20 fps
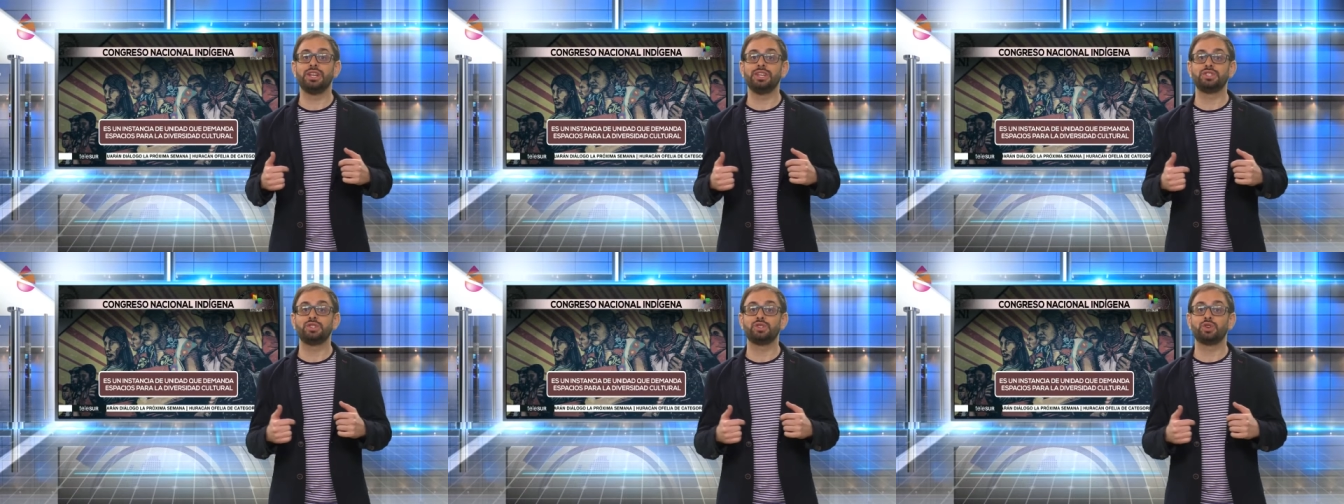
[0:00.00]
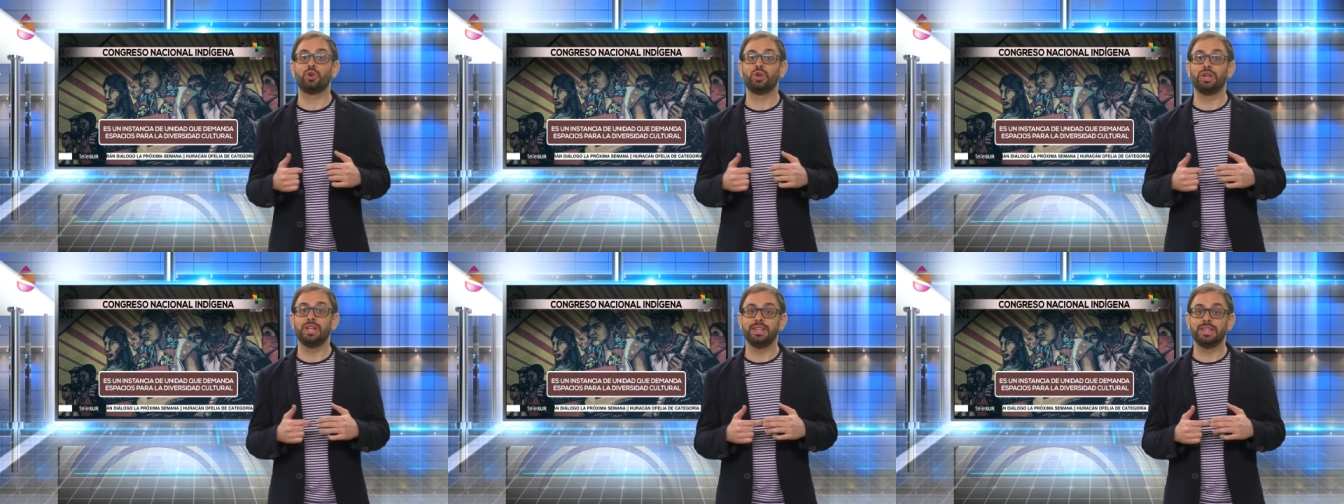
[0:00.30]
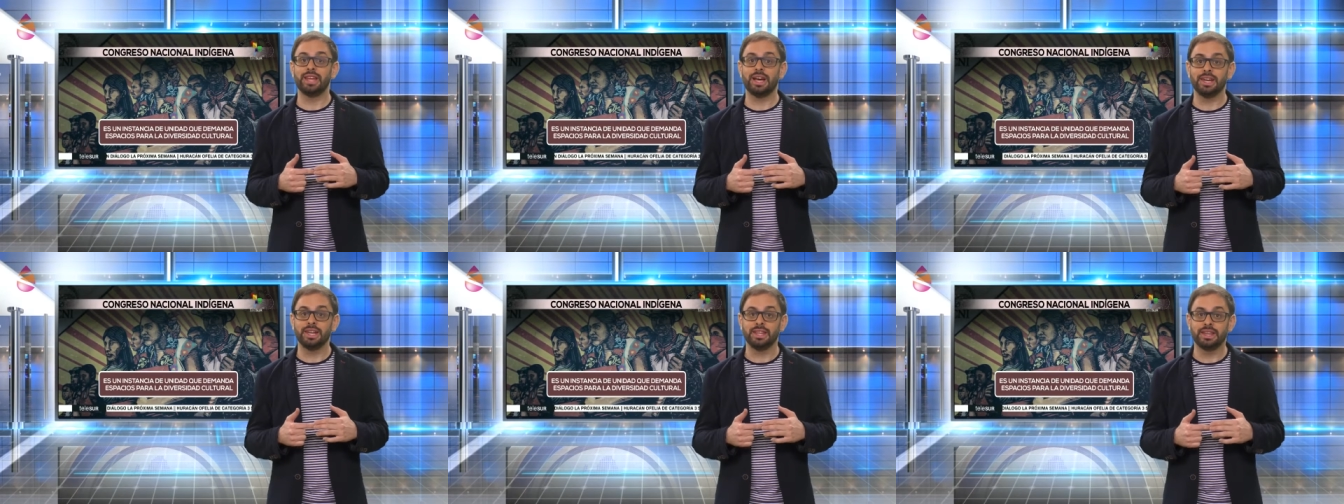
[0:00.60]
y
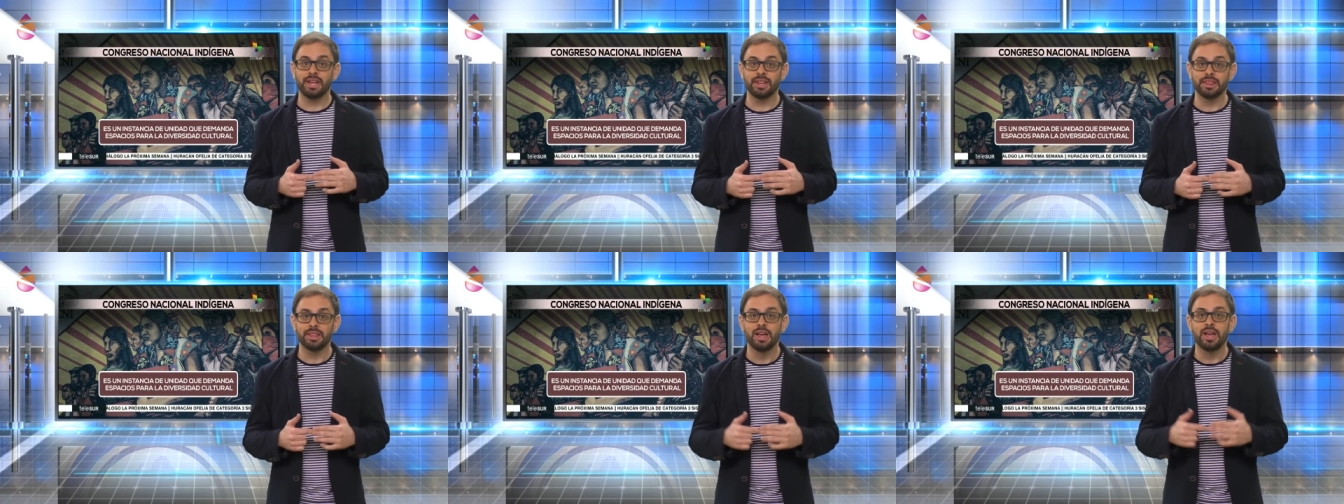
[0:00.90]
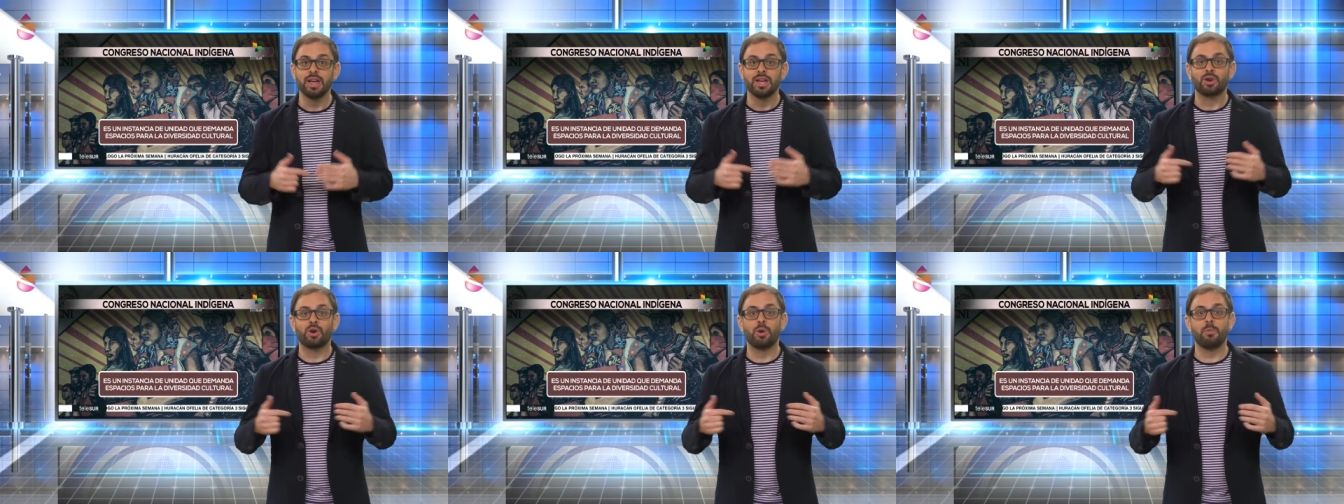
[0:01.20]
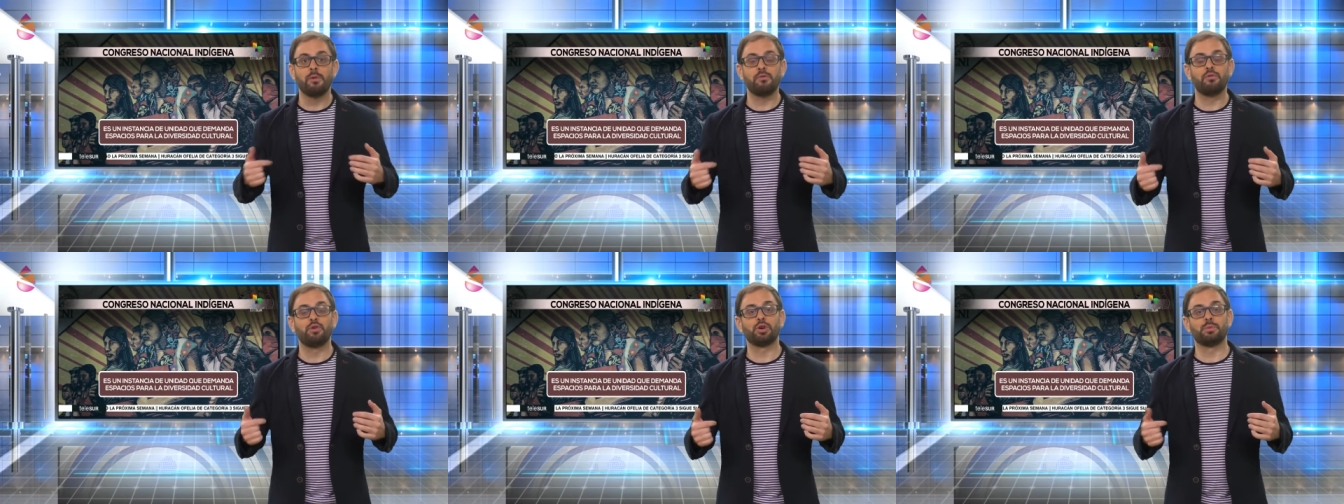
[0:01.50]
solidaridad
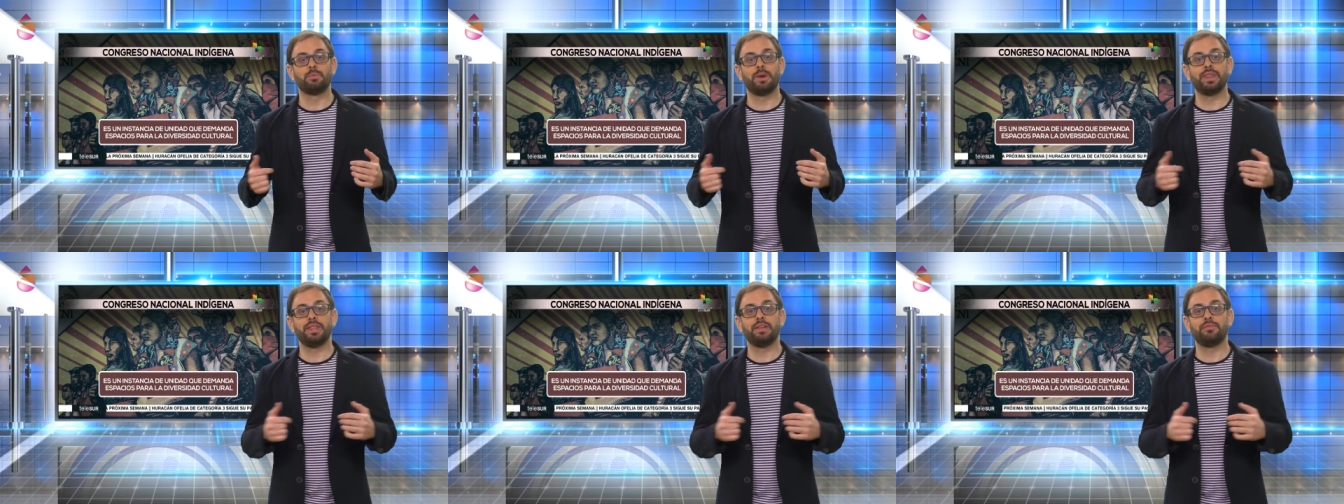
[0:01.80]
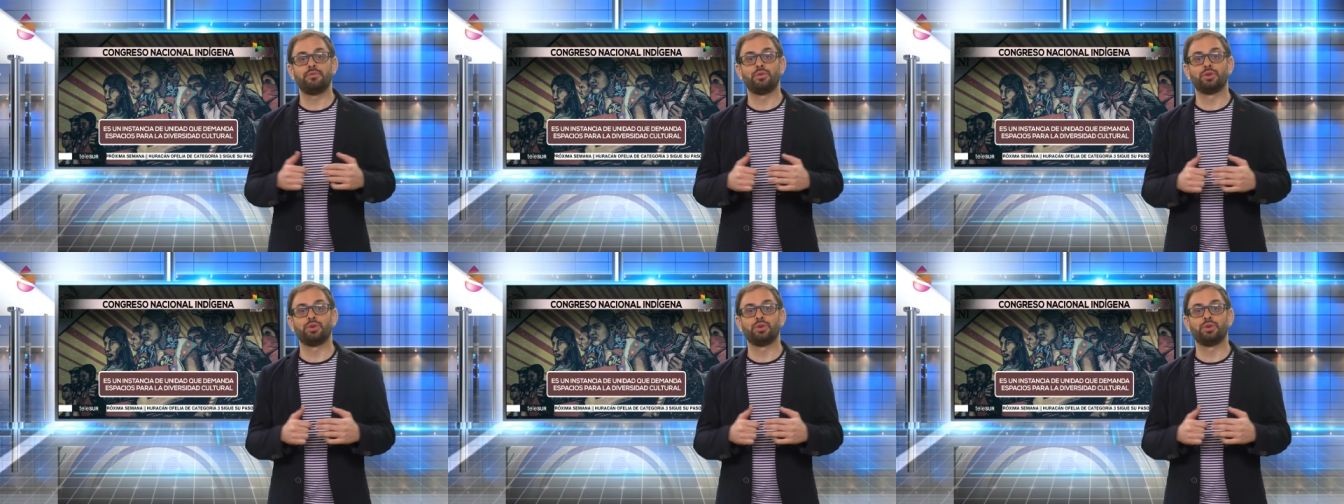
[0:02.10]
como forma de